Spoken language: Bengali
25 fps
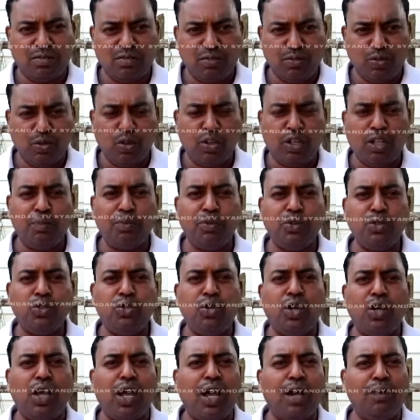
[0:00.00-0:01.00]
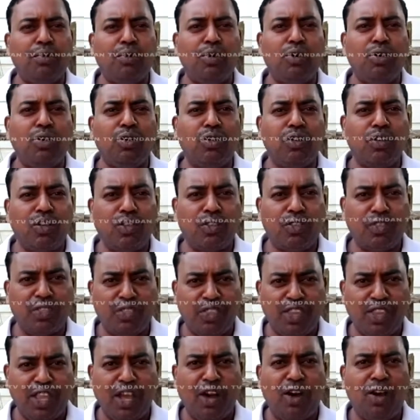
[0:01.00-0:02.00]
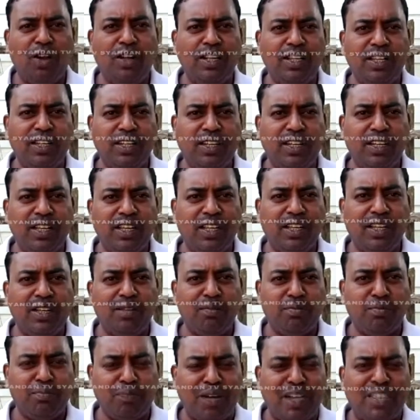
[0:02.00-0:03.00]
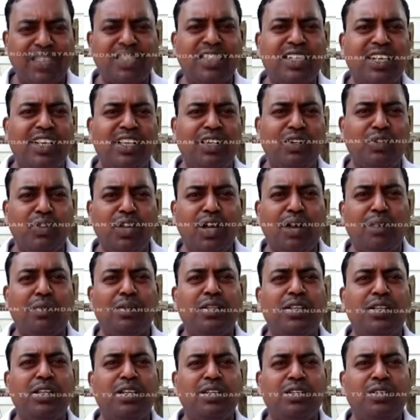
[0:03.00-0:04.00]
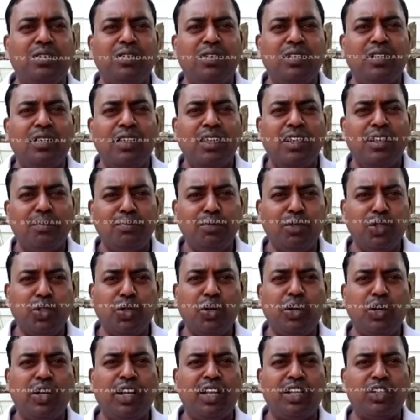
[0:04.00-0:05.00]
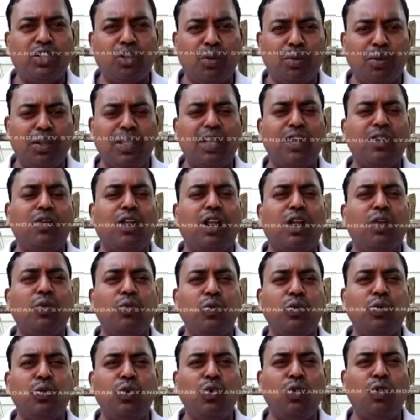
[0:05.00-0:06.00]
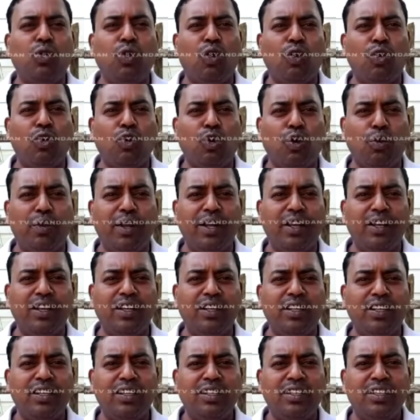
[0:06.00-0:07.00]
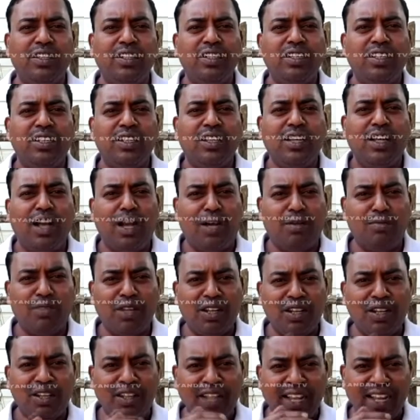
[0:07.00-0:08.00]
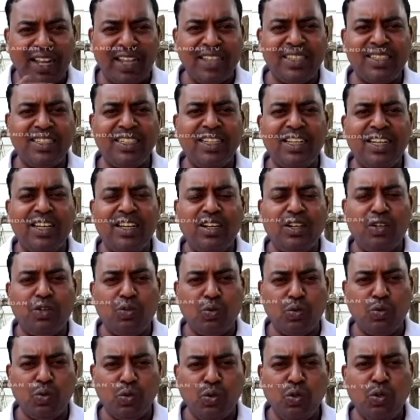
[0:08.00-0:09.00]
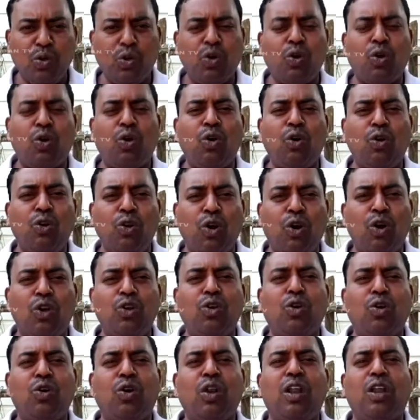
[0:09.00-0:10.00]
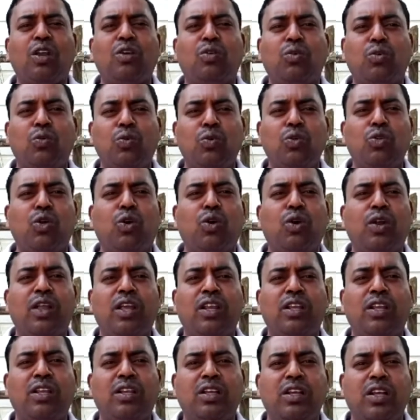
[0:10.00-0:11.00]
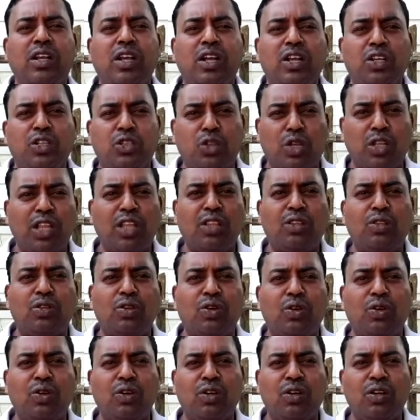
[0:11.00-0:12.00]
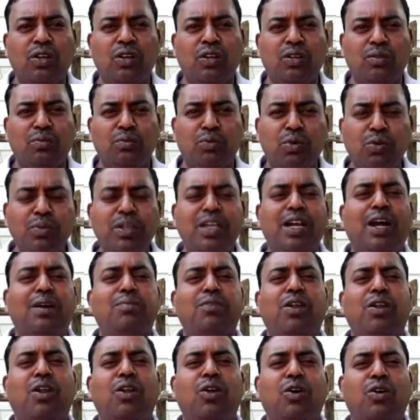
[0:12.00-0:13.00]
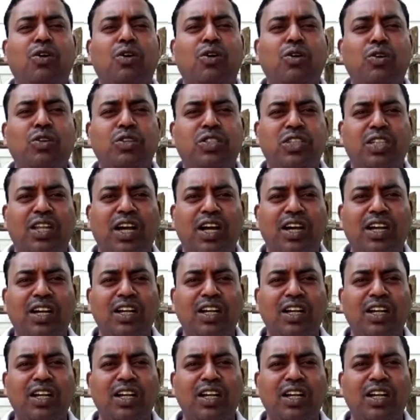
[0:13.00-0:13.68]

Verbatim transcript: লক্ষ্মী পুজো এবং দেওয়ালির মাঝখানে উনি আমাদের বিষয়টা সমাধান করার উদ্যোগ গ্রহণ করবেন আমরা দেখেছি উদ্যোগ গ্রহণ করার কোনো ধরনের সদাত্মক ভূমিকা আমরা লক্ষ্য করছি না